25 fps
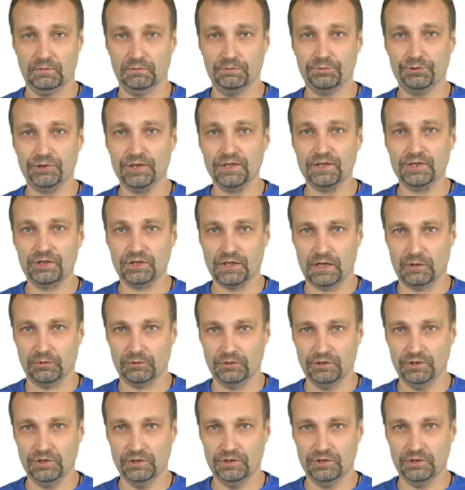
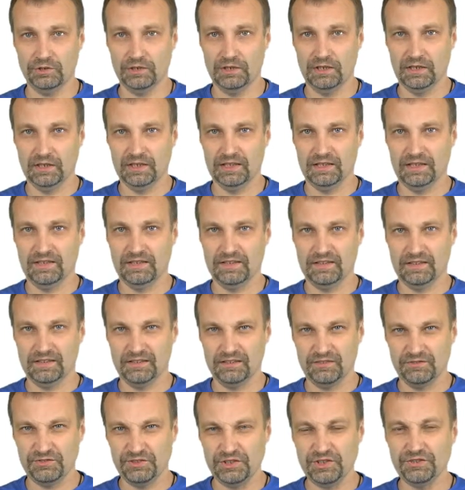przekształcić
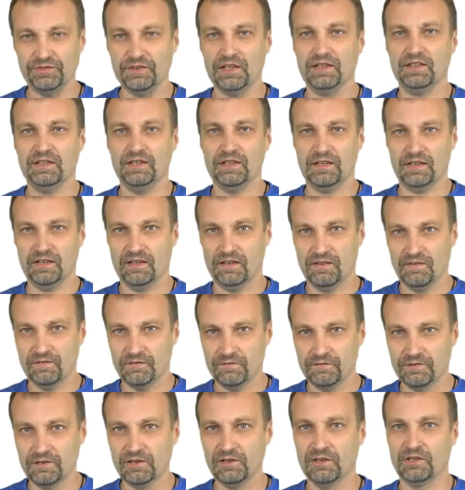w świetnie
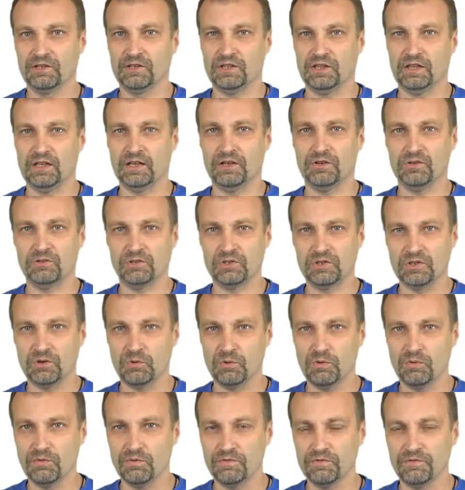
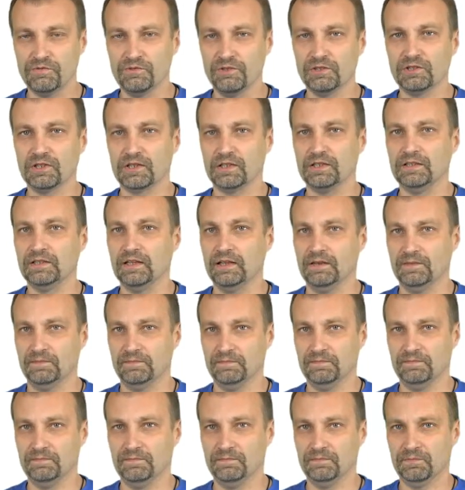wyglądającą witrynę,
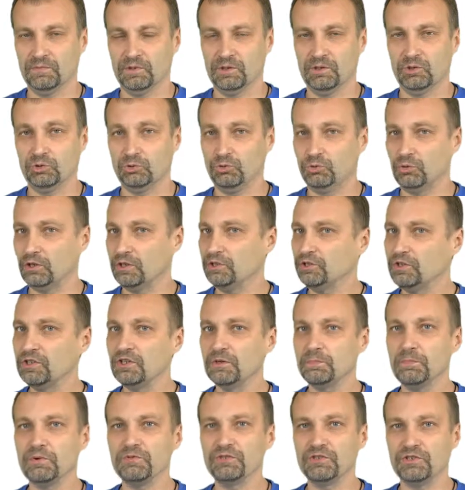której się
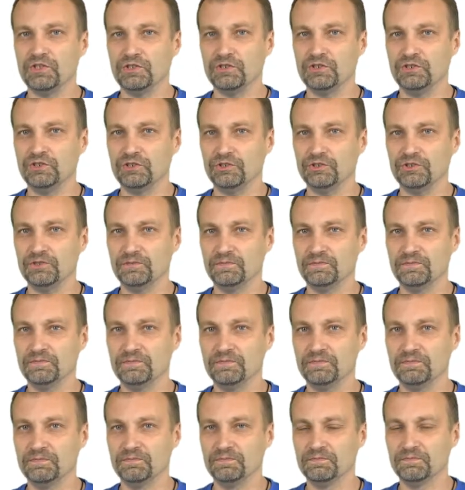nie powstydzisz.
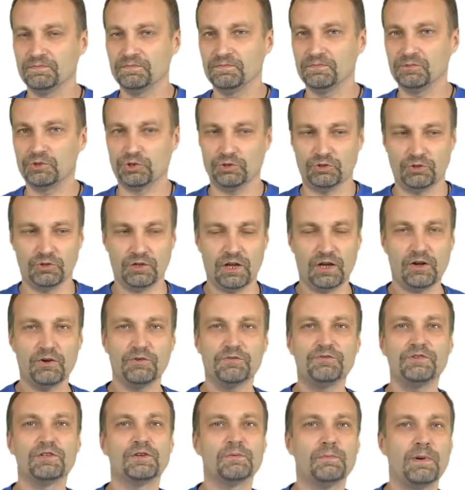Czy to jako
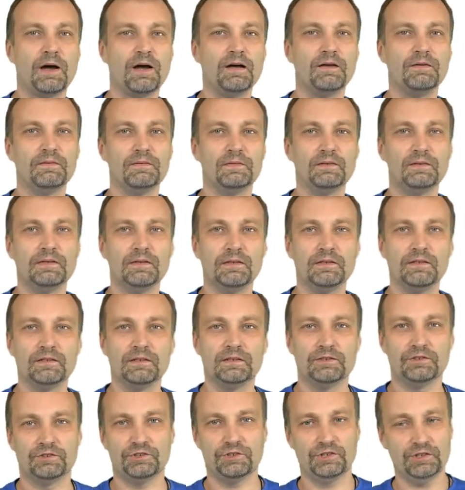firma,
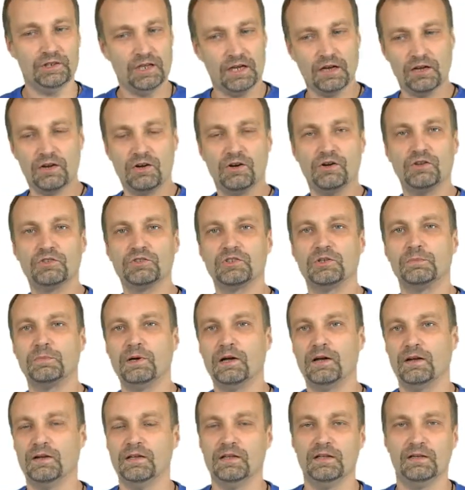czy jako
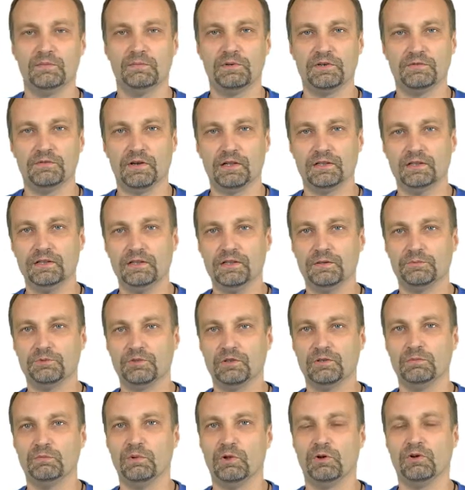osoba prywatna, na
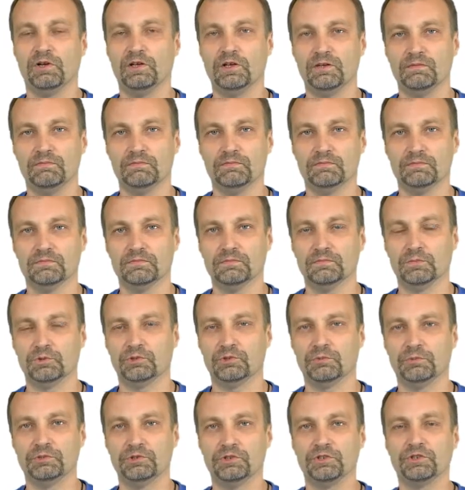przykład bloger.
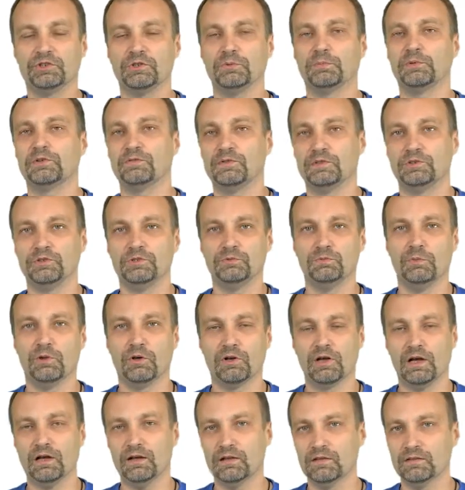Może będziesz chciał prowadzić
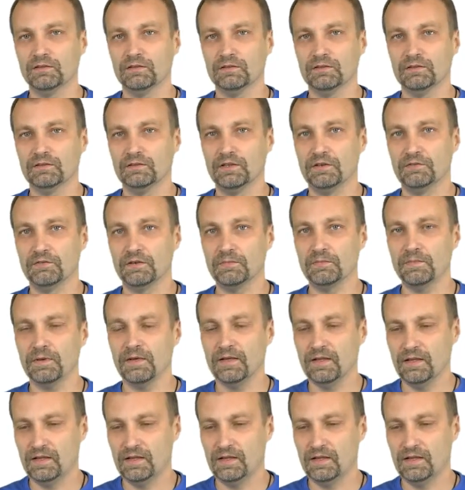bloga, nie wiem.